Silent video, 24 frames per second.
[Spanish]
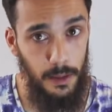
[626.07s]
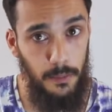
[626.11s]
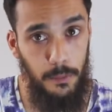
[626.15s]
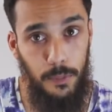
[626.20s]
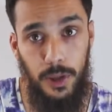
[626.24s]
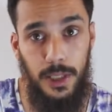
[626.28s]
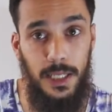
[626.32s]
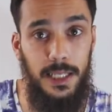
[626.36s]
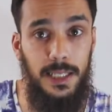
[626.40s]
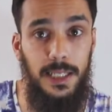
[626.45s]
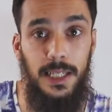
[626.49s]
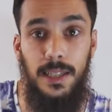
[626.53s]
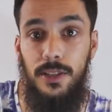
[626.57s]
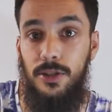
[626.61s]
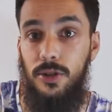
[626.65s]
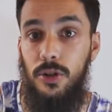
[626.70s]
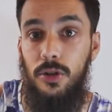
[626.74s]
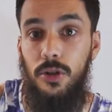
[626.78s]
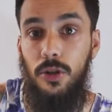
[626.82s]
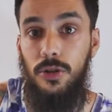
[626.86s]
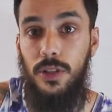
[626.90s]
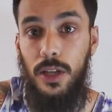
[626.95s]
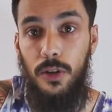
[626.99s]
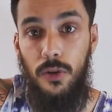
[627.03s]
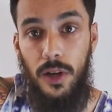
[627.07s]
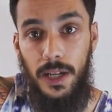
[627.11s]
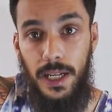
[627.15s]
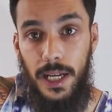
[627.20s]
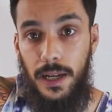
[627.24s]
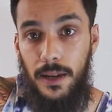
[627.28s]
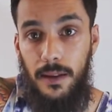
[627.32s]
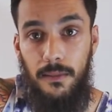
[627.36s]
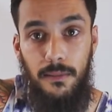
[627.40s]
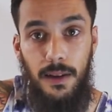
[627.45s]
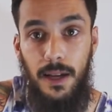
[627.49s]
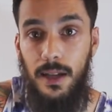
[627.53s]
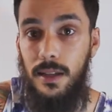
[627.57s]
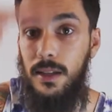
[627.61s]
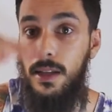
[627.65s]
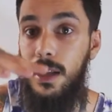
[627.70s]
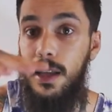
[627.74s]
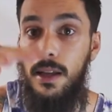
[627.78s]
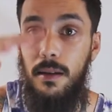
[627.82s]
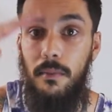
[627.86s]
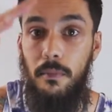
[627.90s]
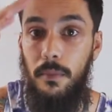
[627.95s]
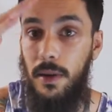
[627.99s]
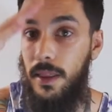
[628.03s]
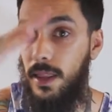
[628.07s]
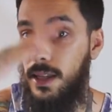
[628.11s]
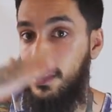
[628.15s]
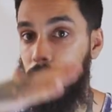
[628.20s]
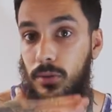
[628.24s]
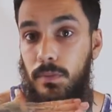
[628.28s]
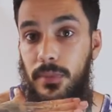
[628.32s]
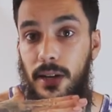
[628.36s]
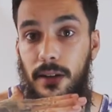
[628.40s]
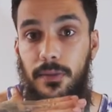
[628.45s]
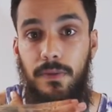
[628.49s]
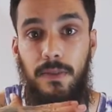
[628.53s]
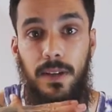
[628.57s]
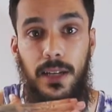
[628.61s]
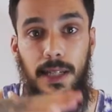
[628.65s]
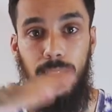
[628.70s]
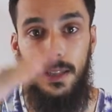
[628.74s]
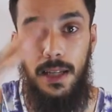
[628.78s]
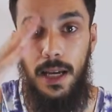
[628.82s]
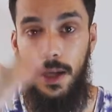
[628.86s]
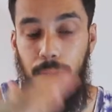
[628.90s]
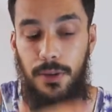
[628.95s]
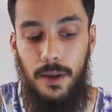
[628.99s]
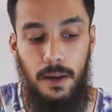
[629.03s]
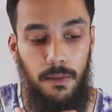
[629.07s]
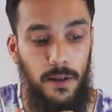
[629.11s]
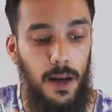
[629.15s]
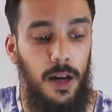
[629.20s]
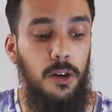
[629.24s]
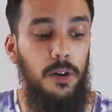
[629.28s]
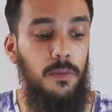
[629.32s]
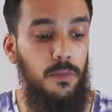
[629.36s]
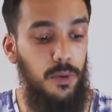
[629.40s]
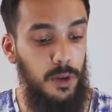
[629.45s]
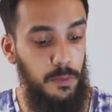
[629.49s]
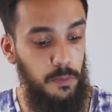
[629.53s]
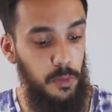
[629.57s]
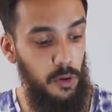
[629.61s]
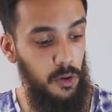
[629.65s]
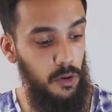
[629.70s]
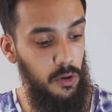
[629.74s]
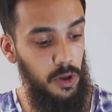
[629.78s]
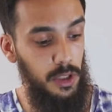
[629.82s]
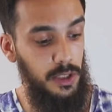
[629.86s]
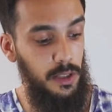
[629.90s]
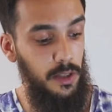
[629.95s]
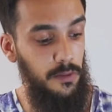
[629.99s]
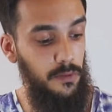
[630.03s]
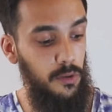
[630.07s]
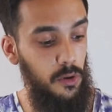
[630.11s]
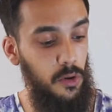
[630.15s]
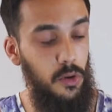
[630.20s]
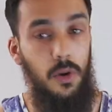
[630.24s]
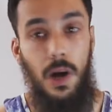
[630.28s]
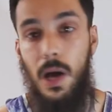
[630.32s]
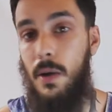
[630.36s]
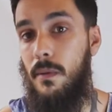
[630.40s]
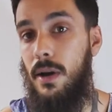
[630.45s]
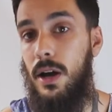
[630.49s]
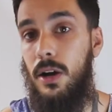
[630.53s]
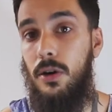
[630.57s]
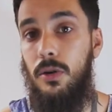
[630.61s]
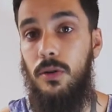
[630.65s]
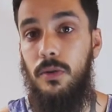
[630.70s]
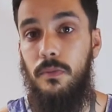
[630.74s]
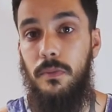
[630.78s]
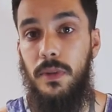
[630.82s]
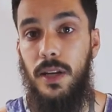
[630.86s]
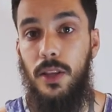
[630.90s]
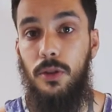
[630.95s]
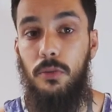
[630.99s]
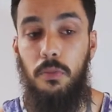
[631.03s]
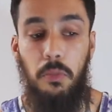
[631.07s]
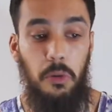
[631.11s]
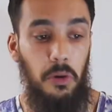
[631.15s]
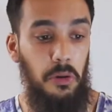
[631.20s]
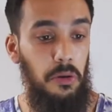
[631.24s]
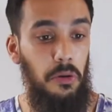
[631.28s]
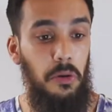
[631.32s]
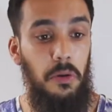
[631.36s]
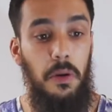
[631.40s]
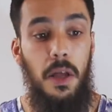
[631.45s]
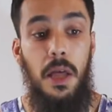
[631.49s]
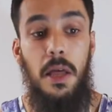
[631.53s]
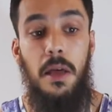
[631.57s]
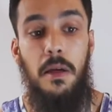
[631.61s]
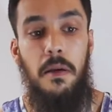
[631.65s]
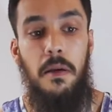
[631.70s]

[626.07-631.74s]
Porque si el sol lo tengo aquí arriba, me dan sombras feas hacia abajo, pues pongo este foco abajo, mirando un poquito